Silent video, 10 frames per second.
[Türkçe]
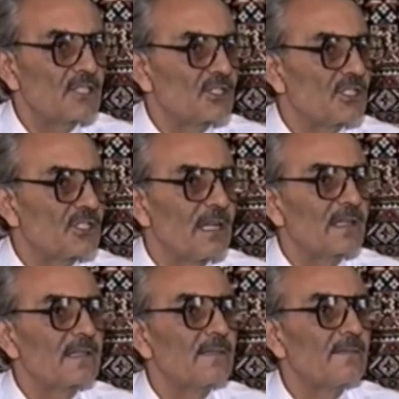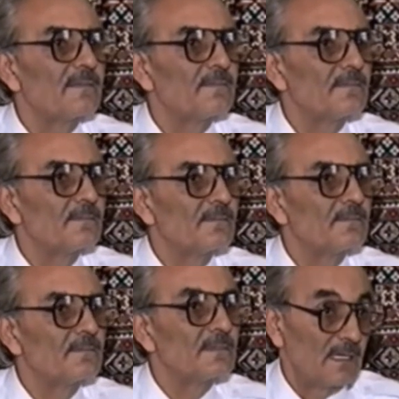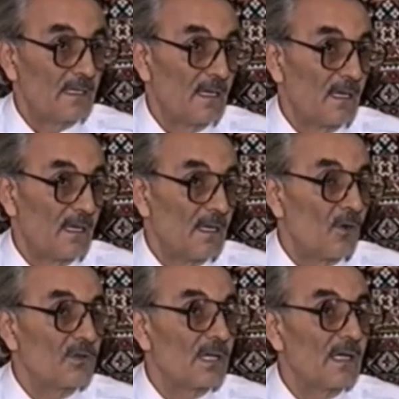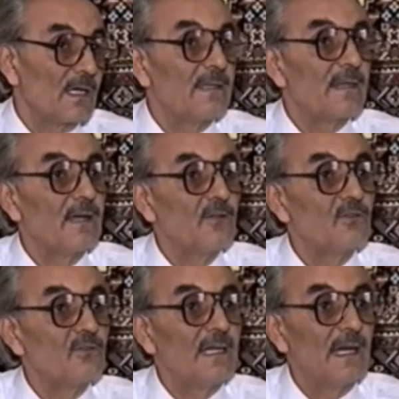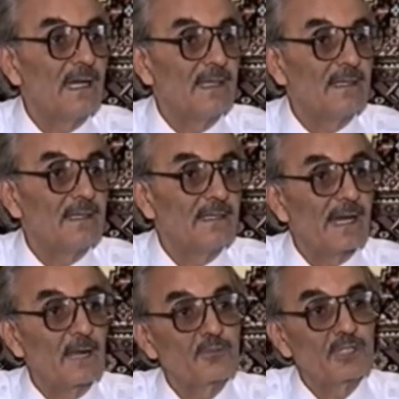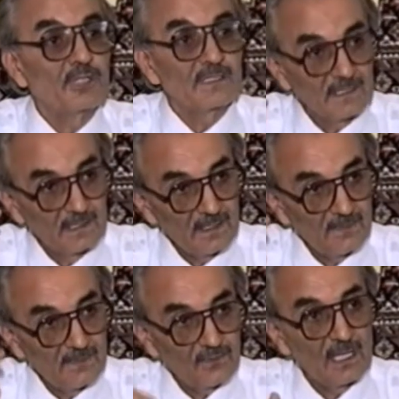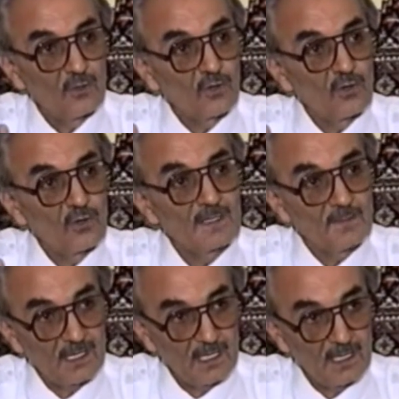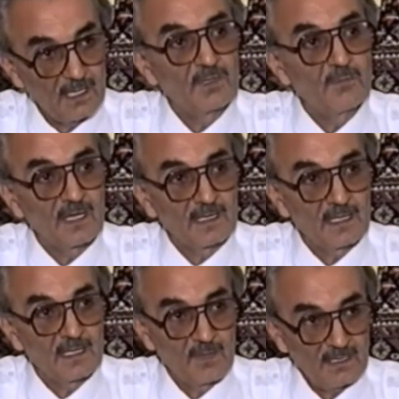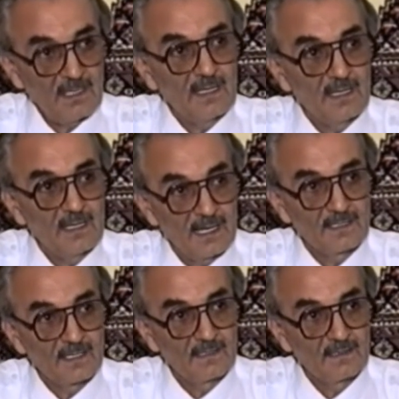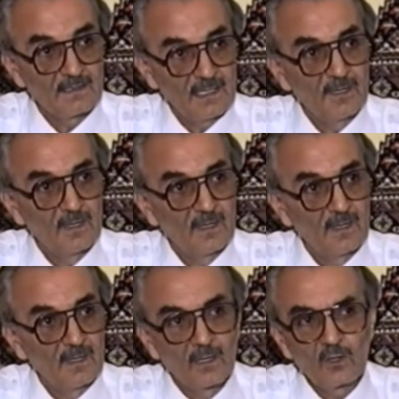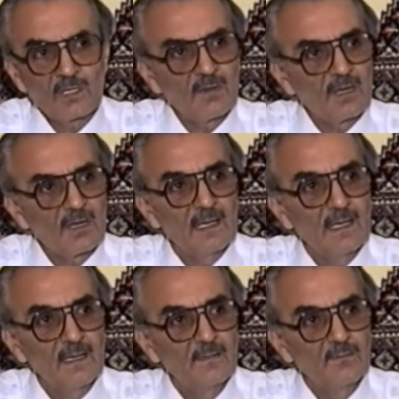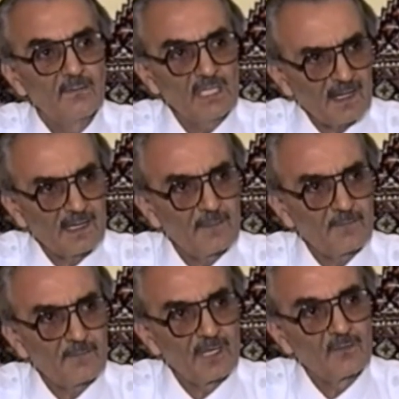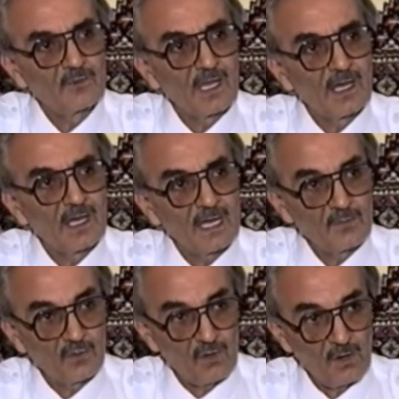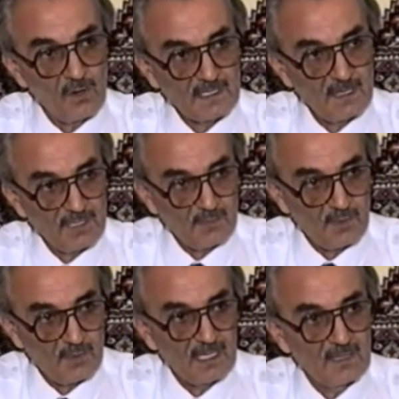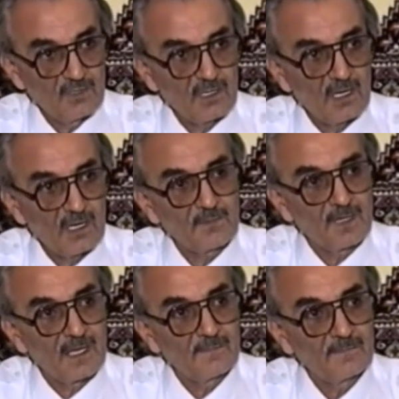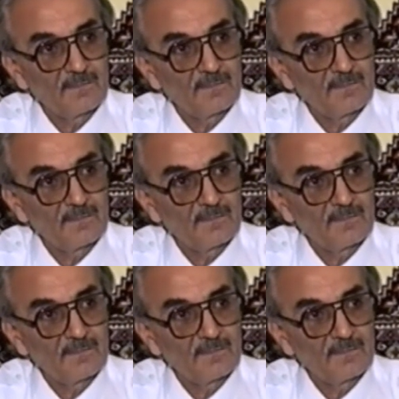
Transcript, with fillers: Kaç kişi belki. Yani 10 tane 50 tane 100 tane ayeti Arapçasını hıfzından okumak demek Arapça bilmek demek de değil ayrıca değil mi? O zaman niye? Biz bari yapmayalım bunu ya. Yani bu komplekse biz bari kendimizi kaptırmayalım.